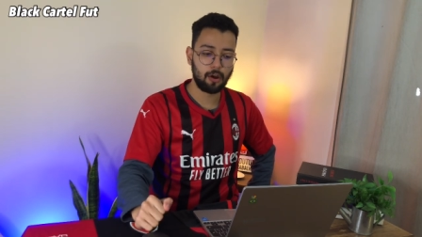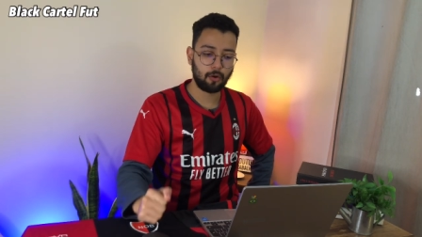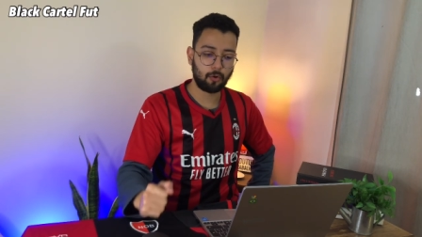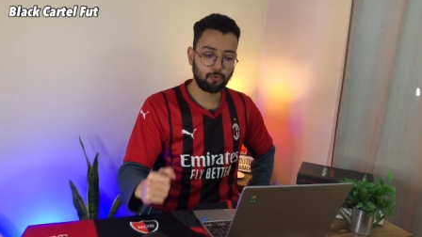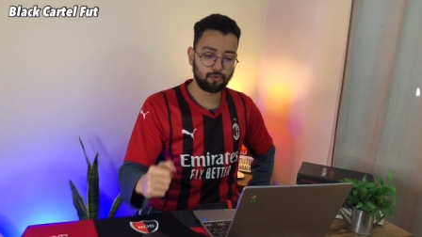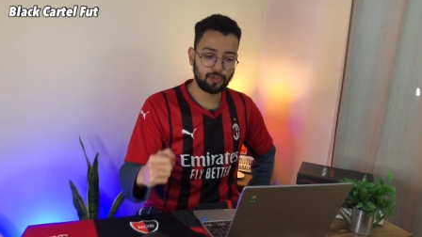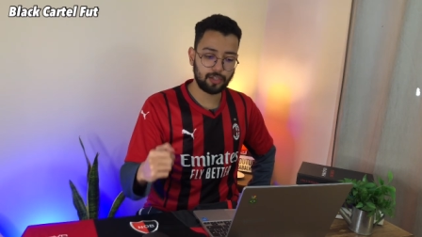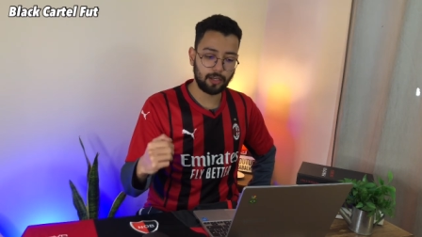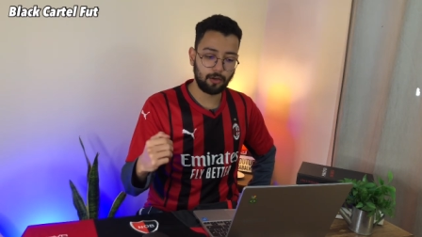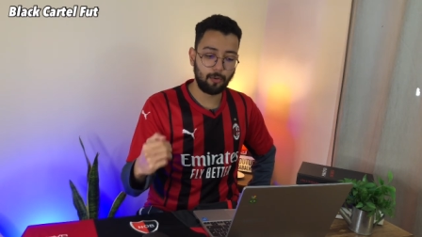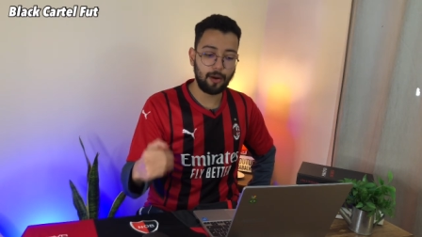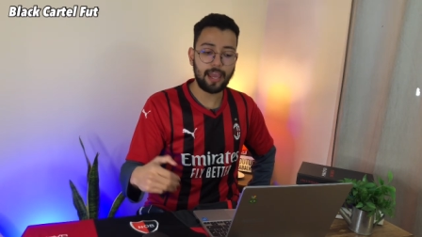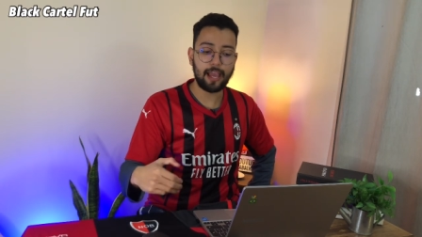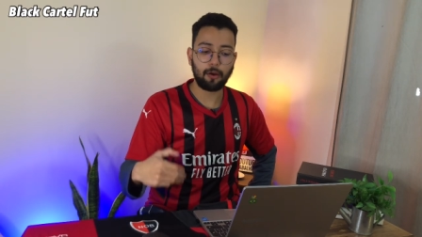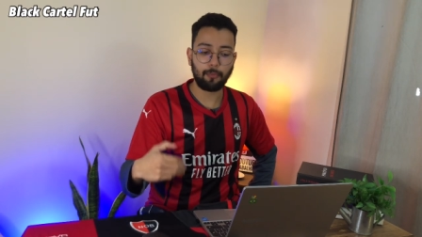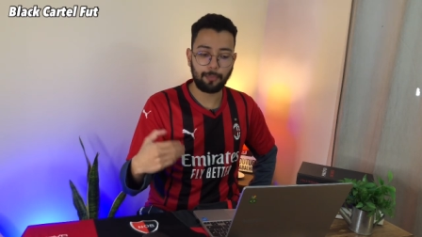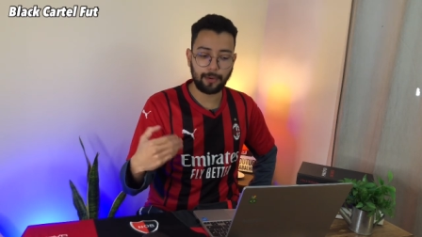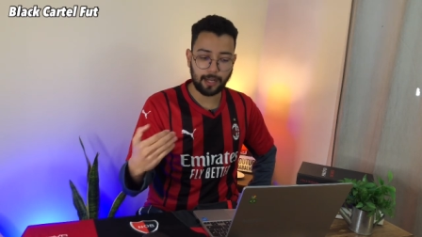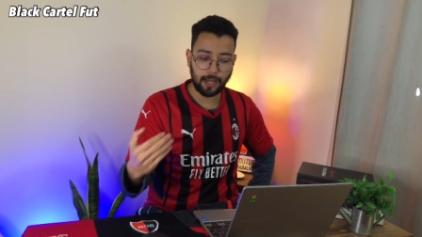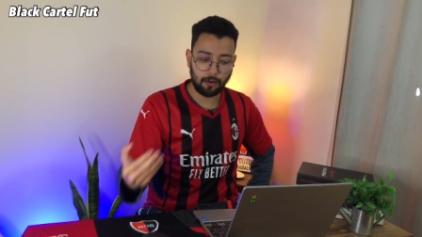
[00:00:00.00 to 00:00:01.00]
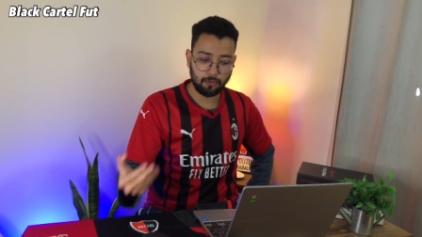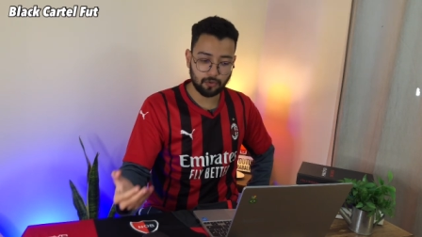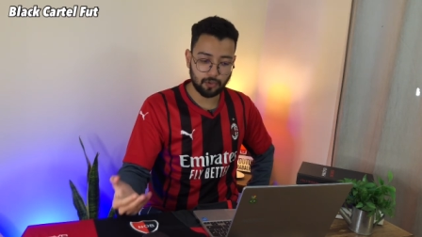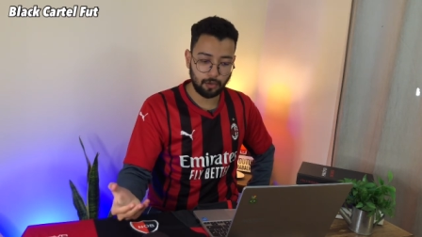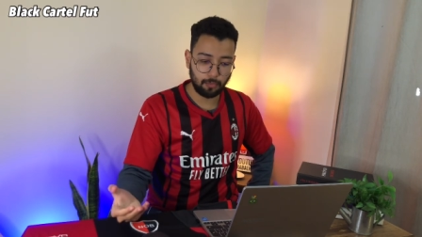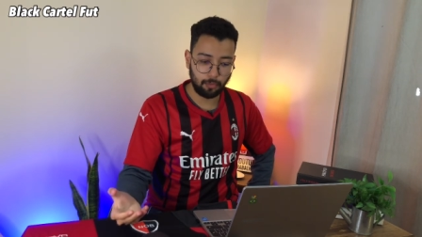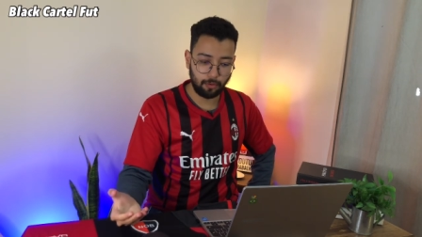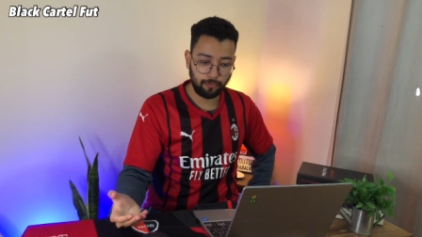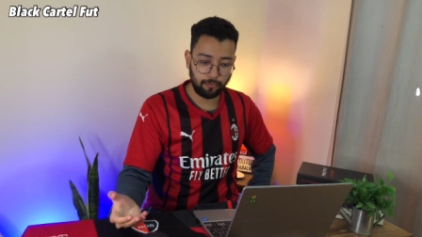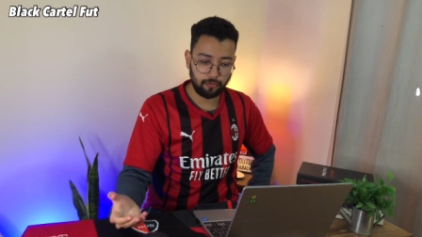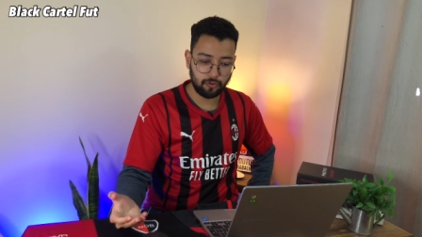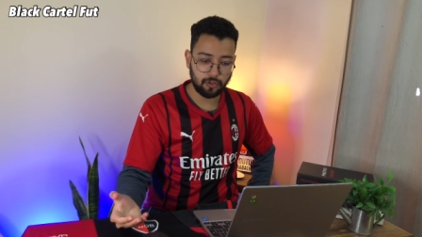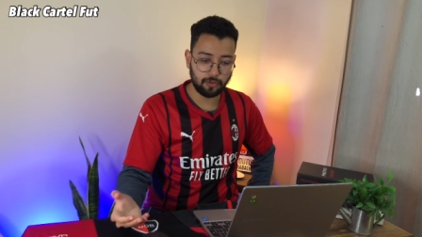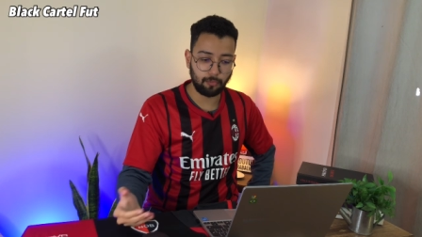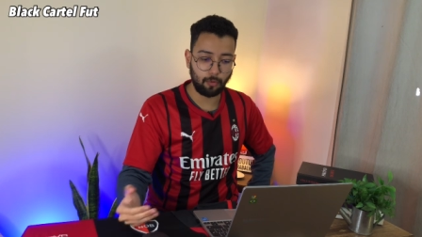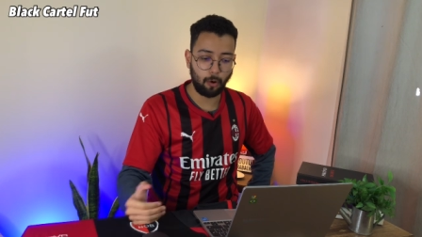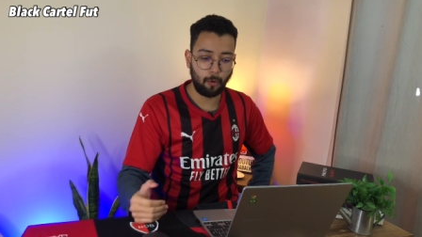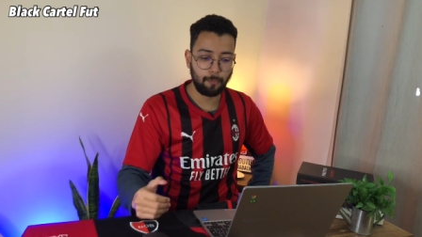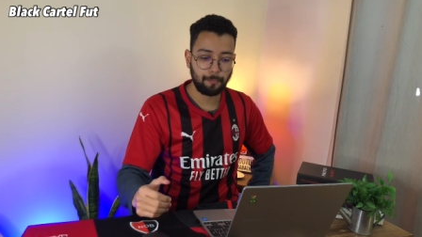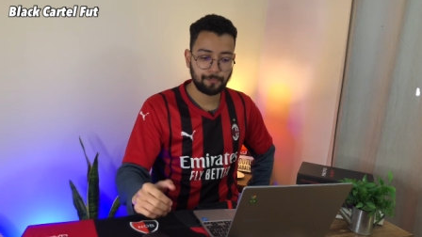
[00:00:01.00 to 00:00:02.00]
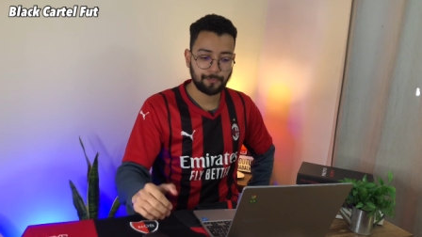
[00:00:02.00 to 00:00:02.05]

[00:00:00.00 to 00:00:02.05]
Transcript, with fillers: conseguiu recuperar o seu bom futebol